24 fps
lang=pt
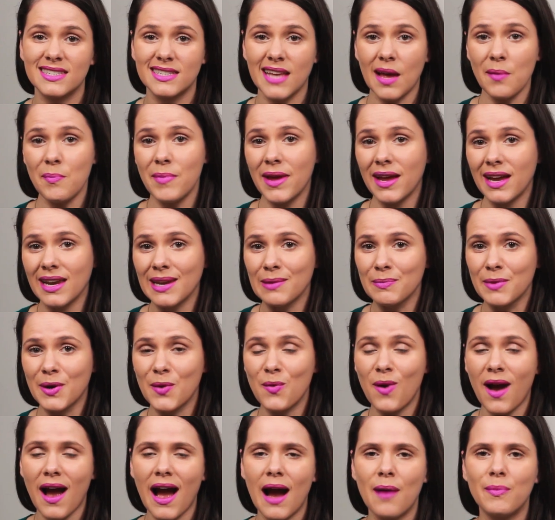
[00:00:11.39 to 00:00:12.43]
Saber
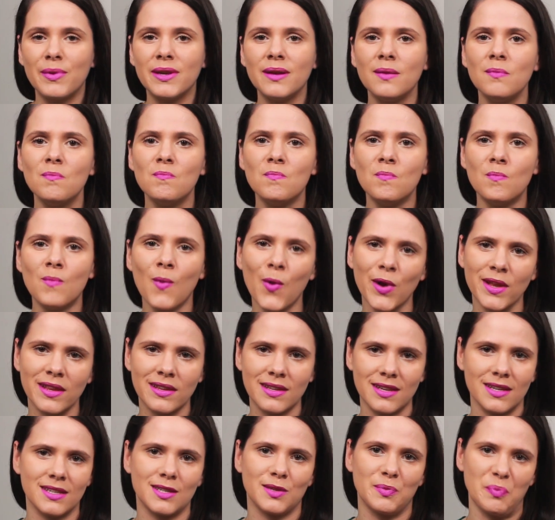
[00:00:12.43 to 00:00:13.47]
alemão abre
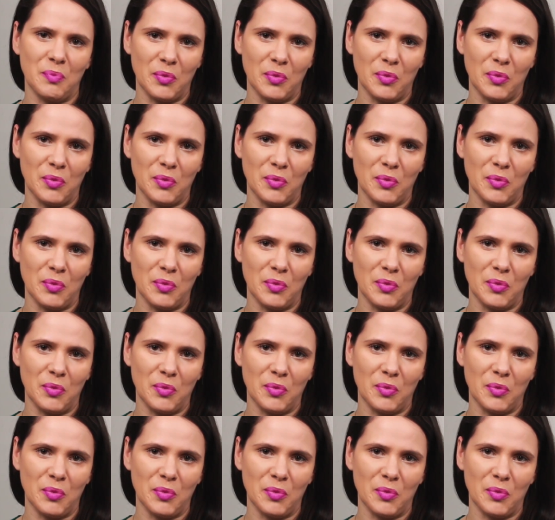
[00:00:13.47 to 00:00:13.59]
muitas